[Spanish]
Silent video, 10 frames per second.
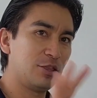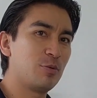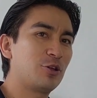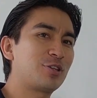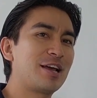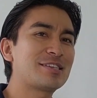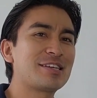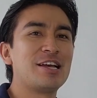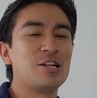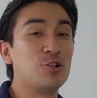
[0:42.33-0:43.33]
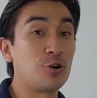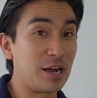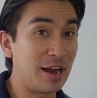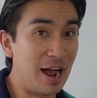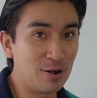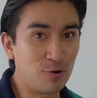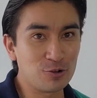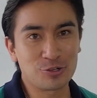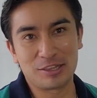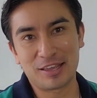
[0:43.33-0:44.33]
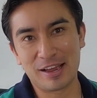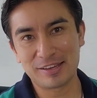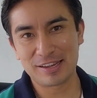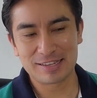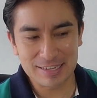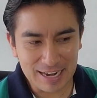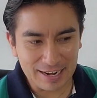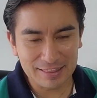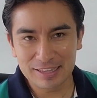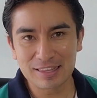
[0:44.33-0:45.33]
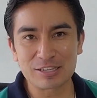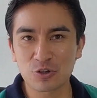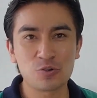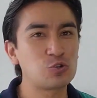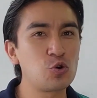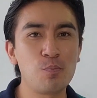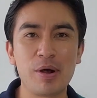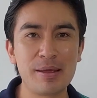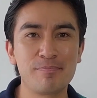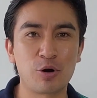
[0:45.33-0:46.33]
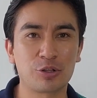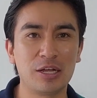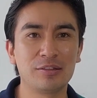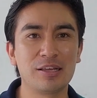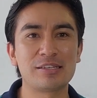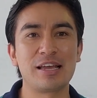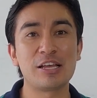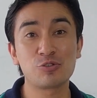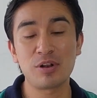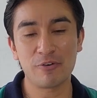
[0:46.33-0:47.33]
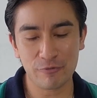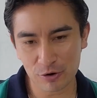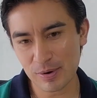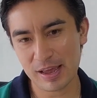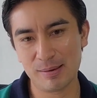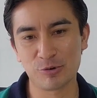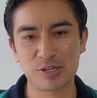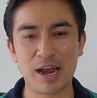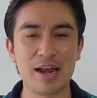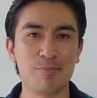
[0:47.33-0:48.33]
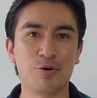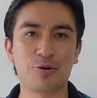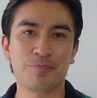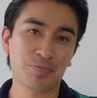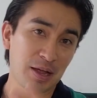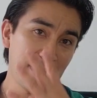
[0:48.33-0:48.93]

Número tres, los regalos, los detalles, las cartitas son súper importantes. Es una forma de demostrar el amor.